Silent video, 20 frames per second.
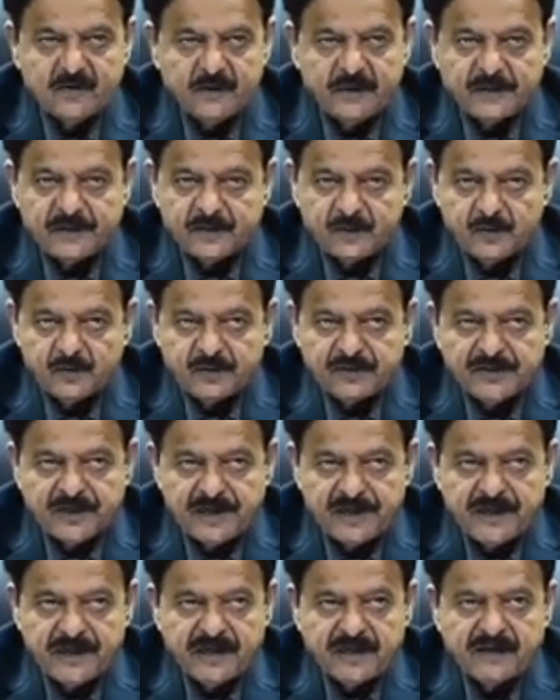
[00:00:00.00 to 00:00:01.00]
तो बच्चों को
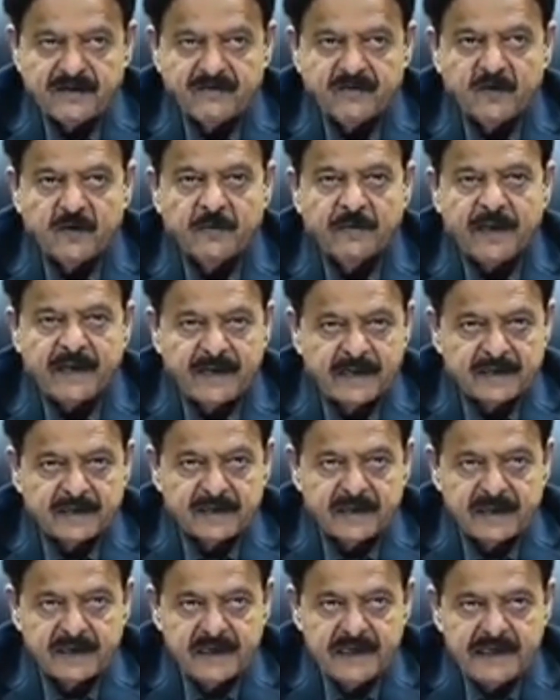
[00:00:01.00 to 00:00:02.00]
चाहिए कि वो
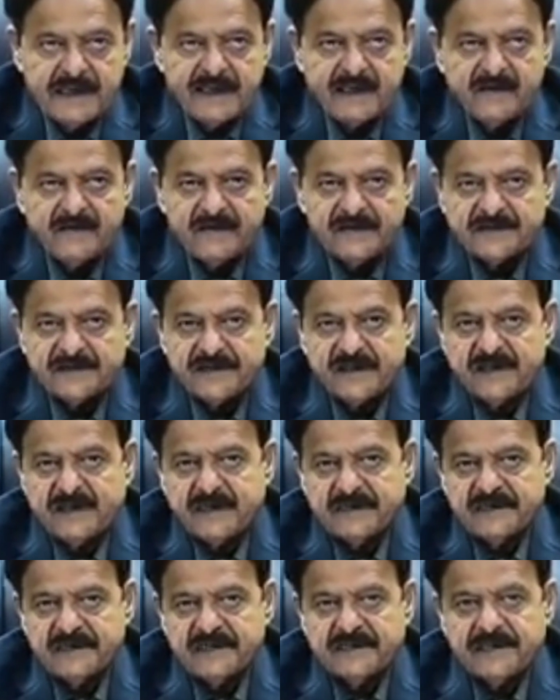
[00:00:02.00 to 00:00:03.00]
मेहनत करें फर्स्ट
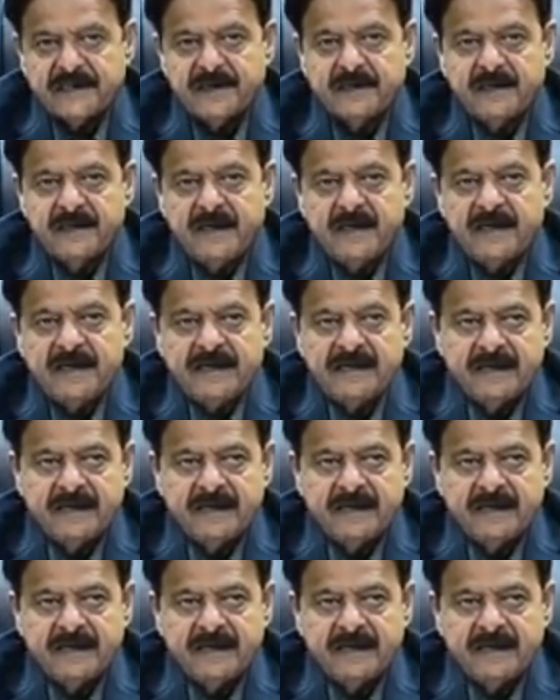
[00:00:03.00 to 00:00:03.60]
ईयर का सेशन